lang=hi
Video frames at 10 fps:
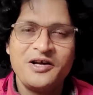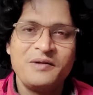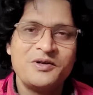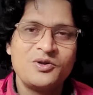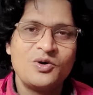
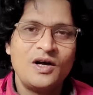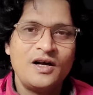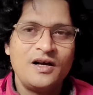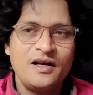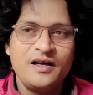शहर में तो
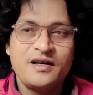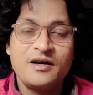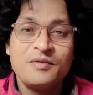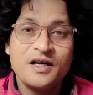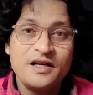
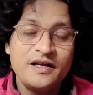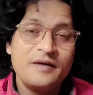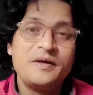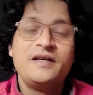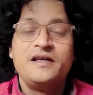एक कमरा
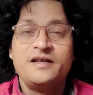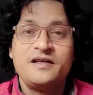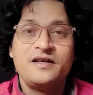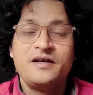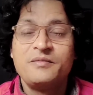लेने में ही
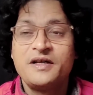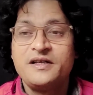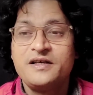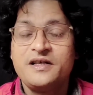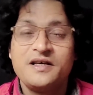इनकी ये
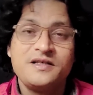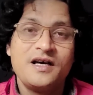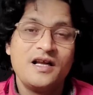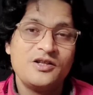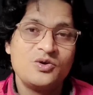मानिए कि
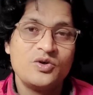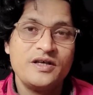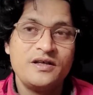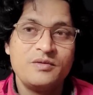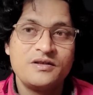ऐसी हालत हो
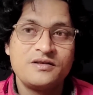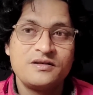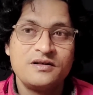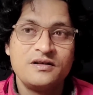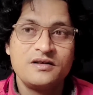गई कि बस
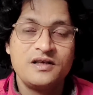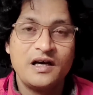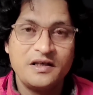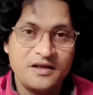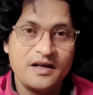
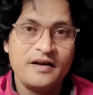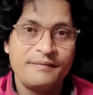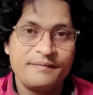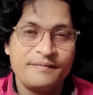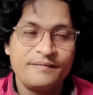क्या ही
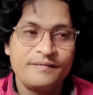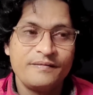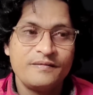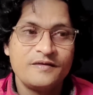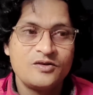करें
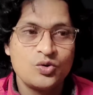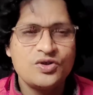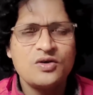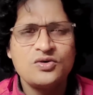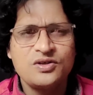
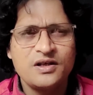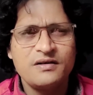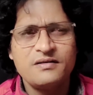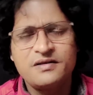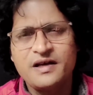सोचा कुछ था
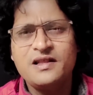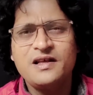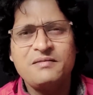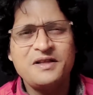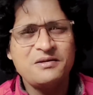
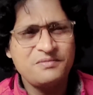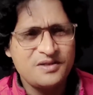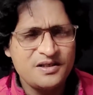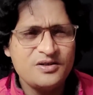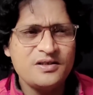कहते हैं ना मतलब
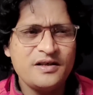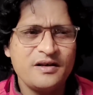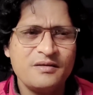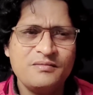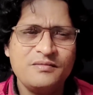चीज़ें
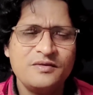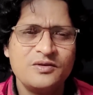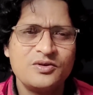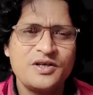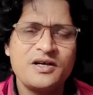हम
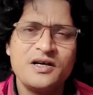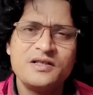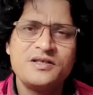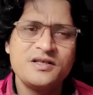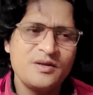उसके
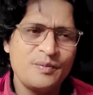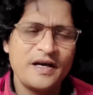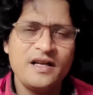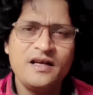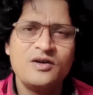खर्चे से
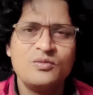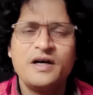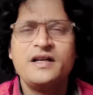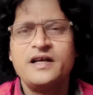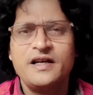पहले
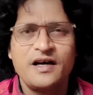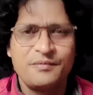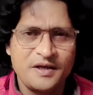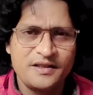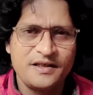अनुमान नहीं
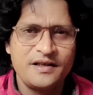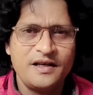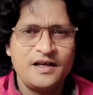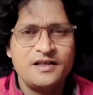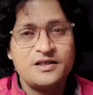लगा पाते
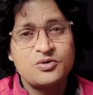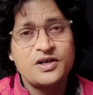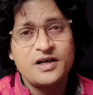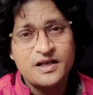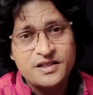जब
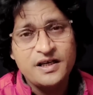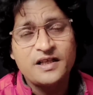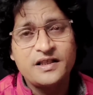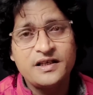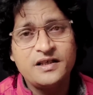उसके खर्चे
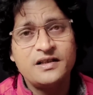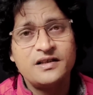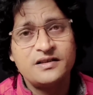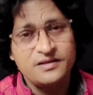आते हैं ना